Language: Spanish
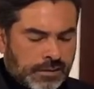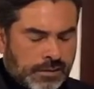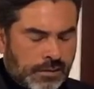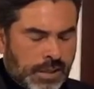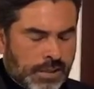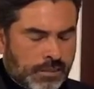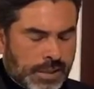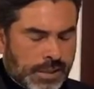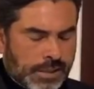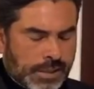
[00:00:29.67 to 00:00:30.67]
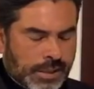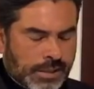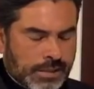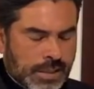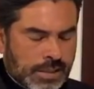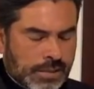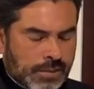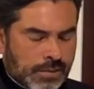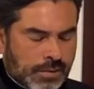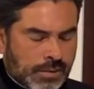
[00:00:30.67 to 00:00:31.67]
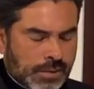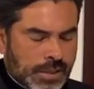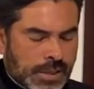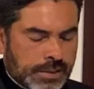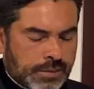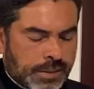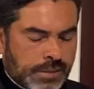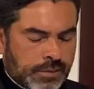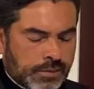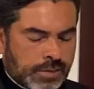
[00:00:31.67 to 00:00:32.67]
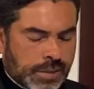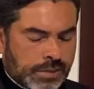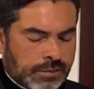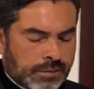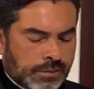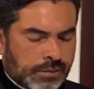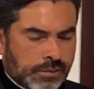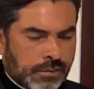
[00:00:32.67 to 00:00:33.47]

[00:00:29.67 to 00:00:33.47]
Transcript: Gloria al Padre, y al Hijo, y al Espíritu Santo,